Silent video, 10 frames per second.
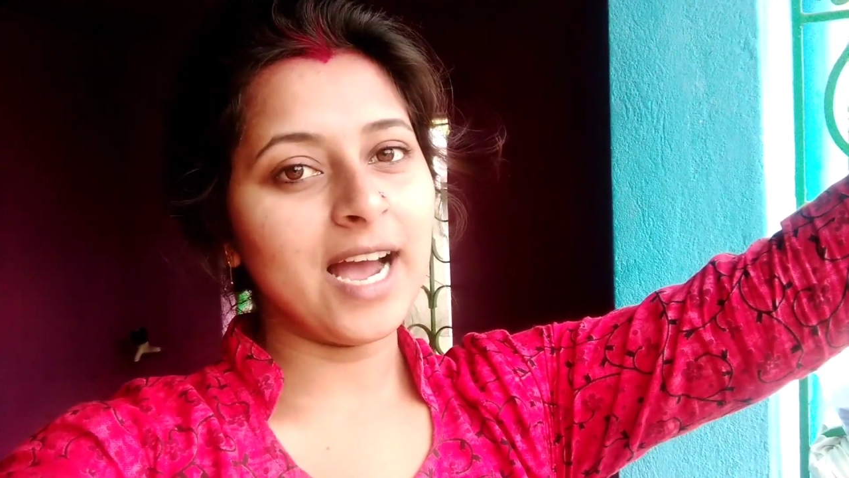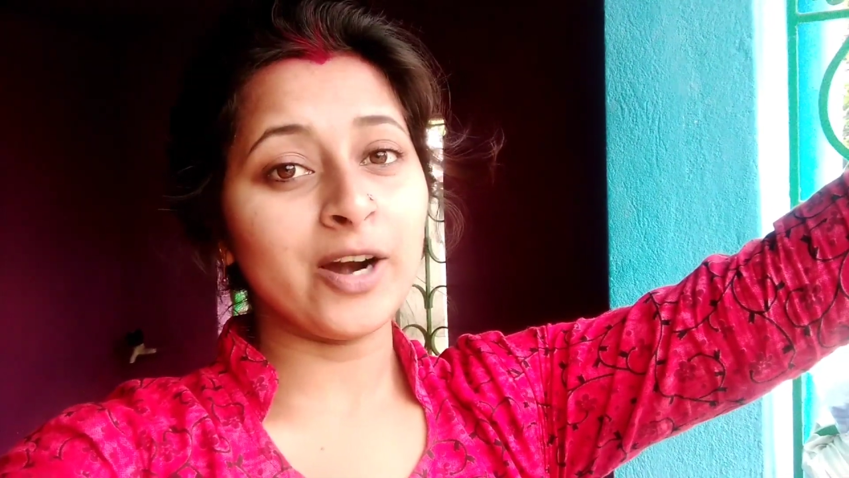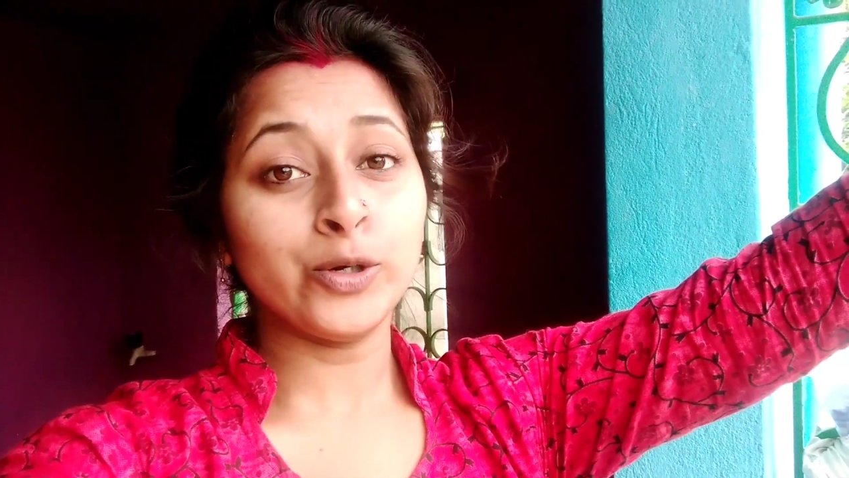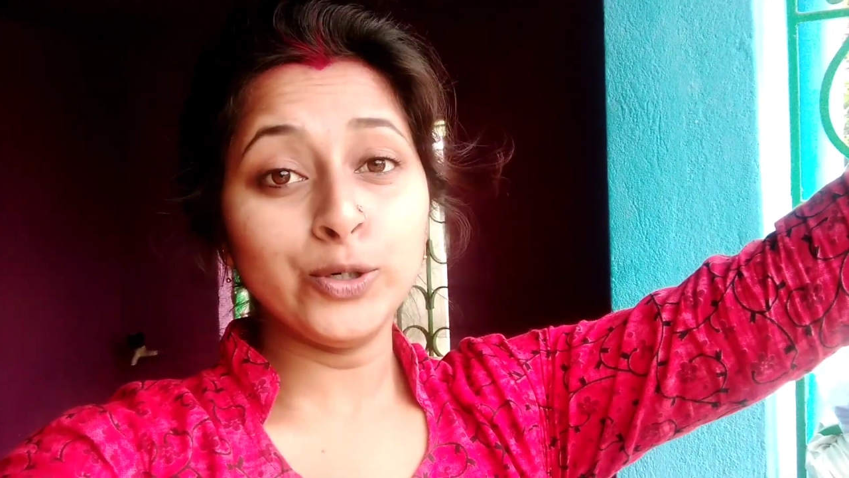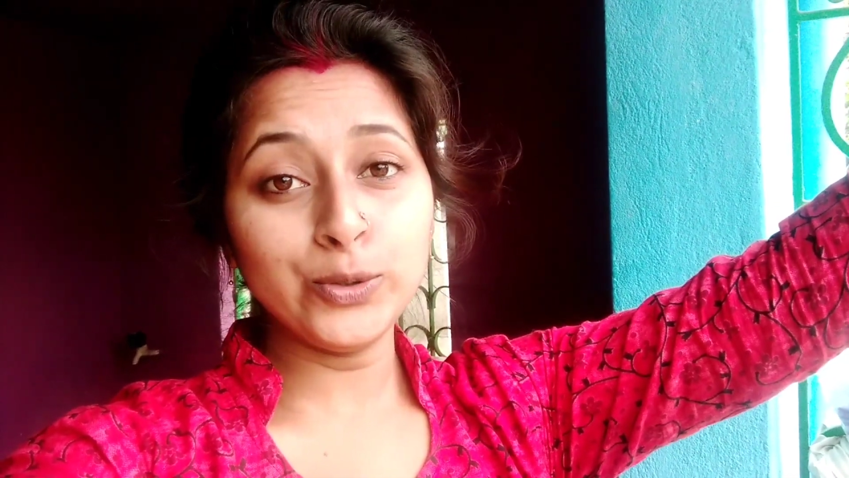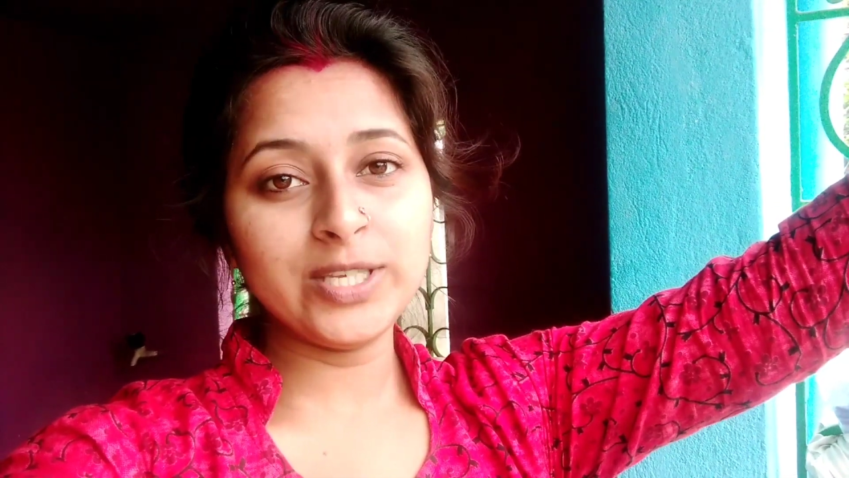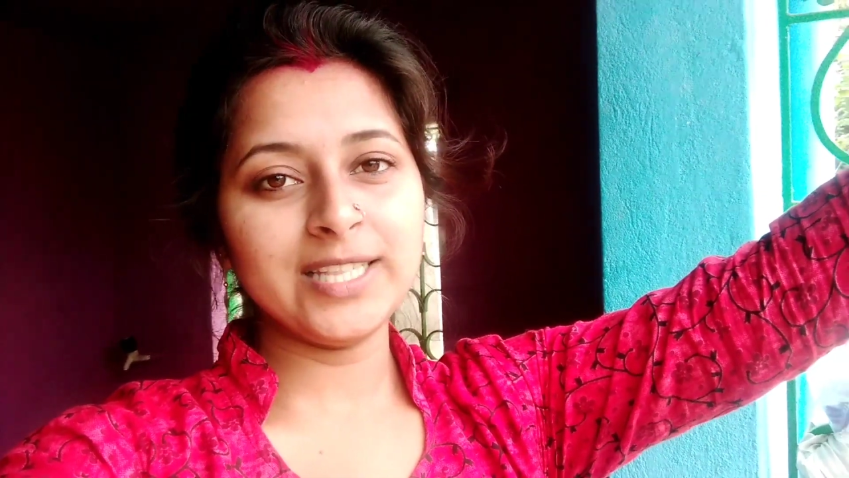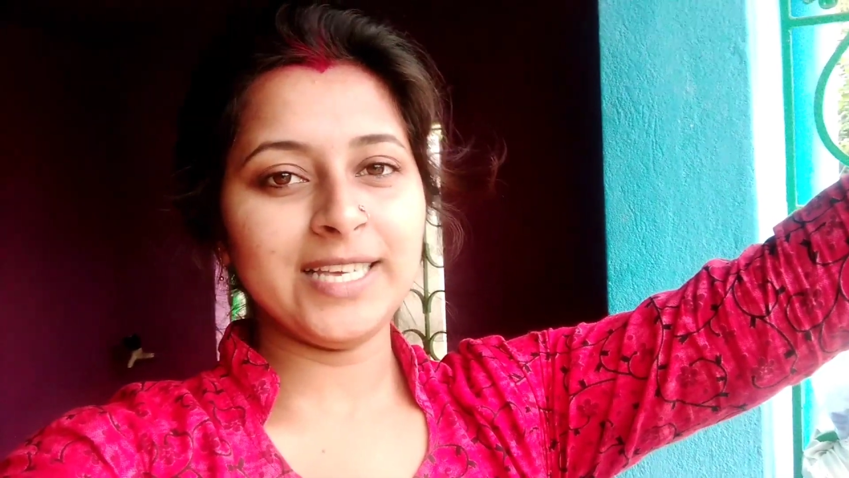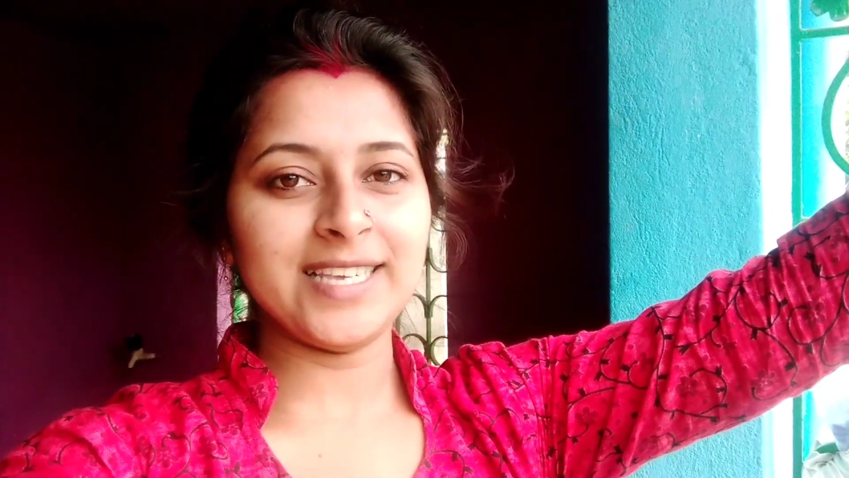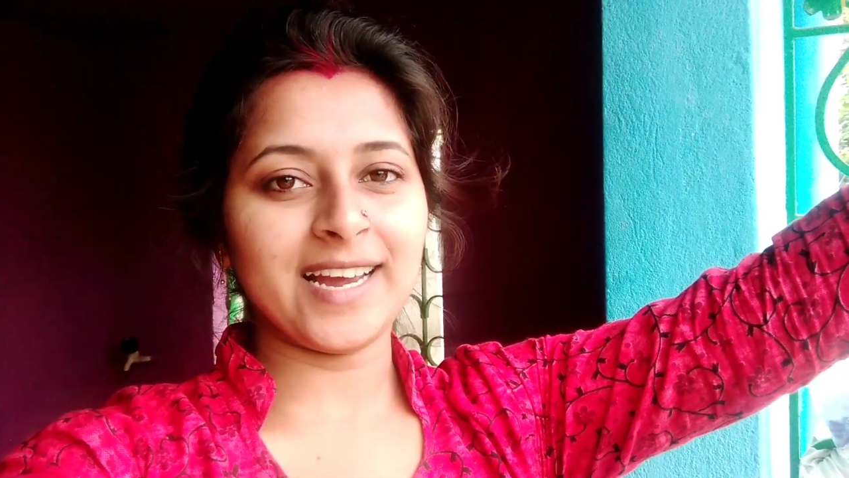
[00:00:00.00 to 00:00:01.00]
আর ও লুচি
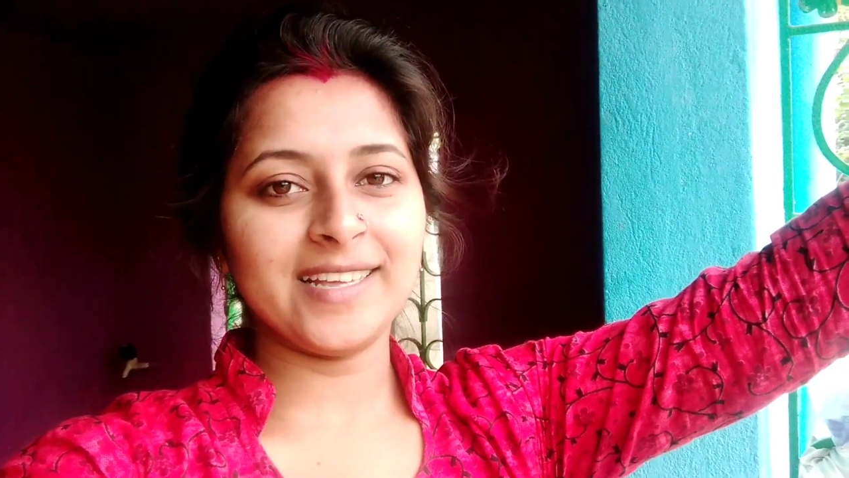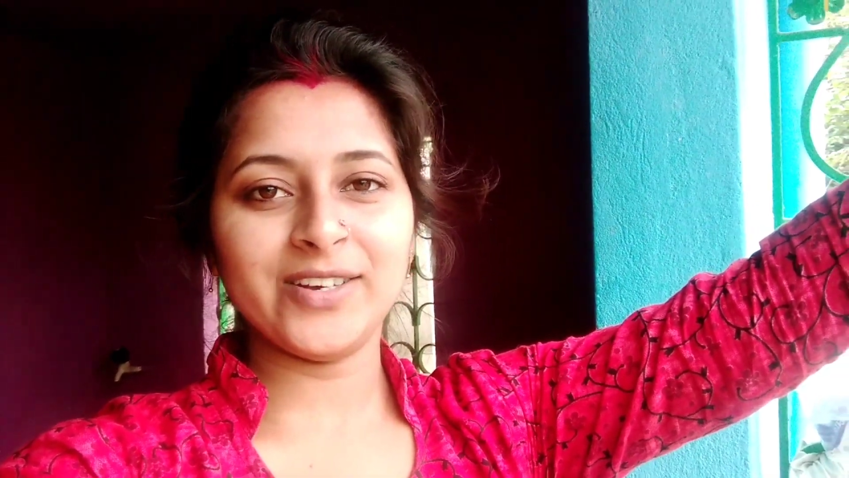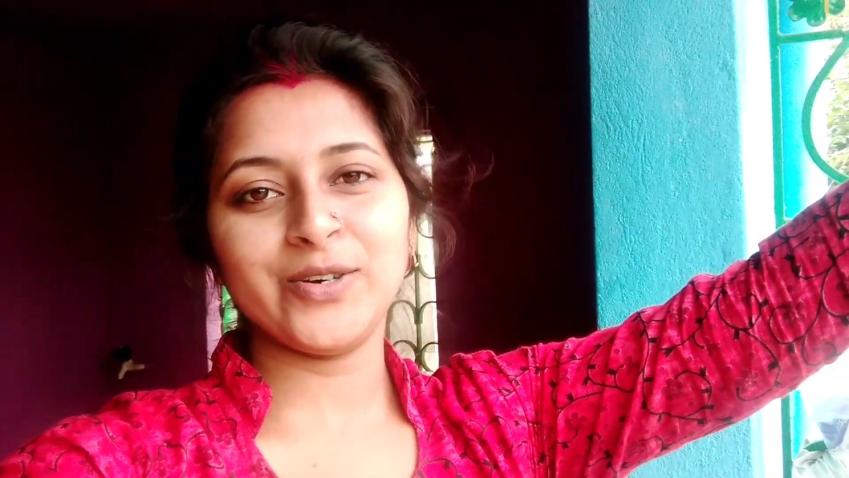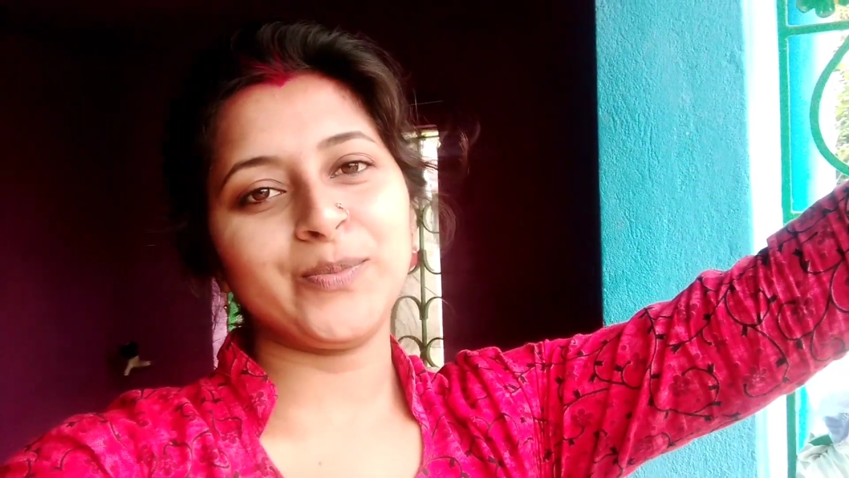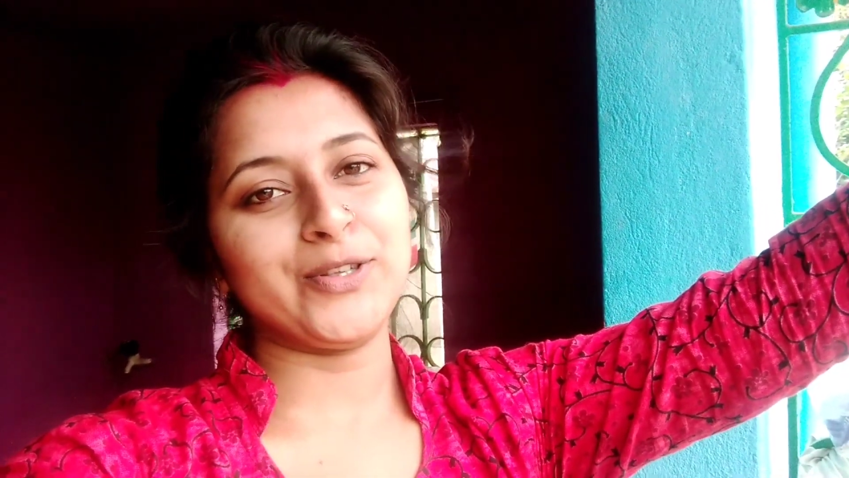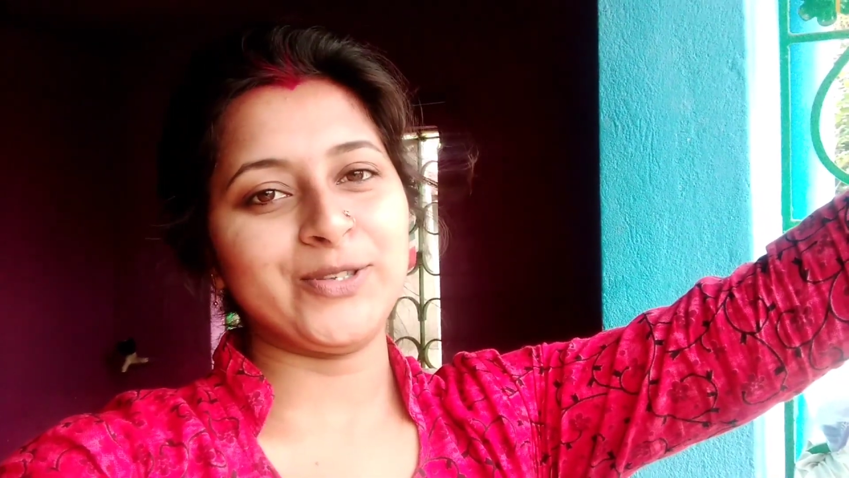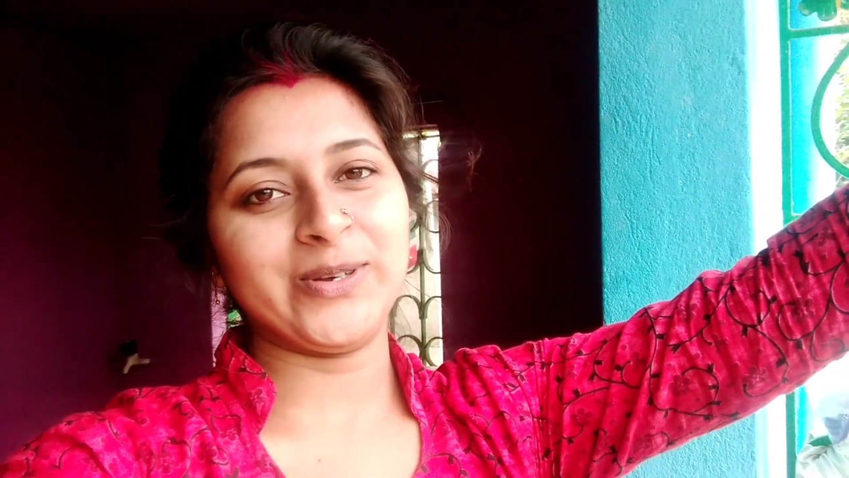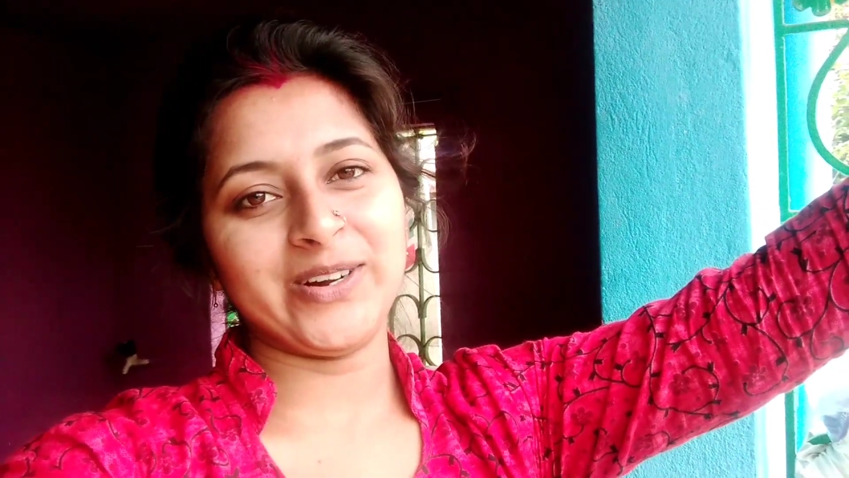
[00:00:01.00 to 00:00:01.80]
দিয়ে চা খেতে খুব পছন্দ করে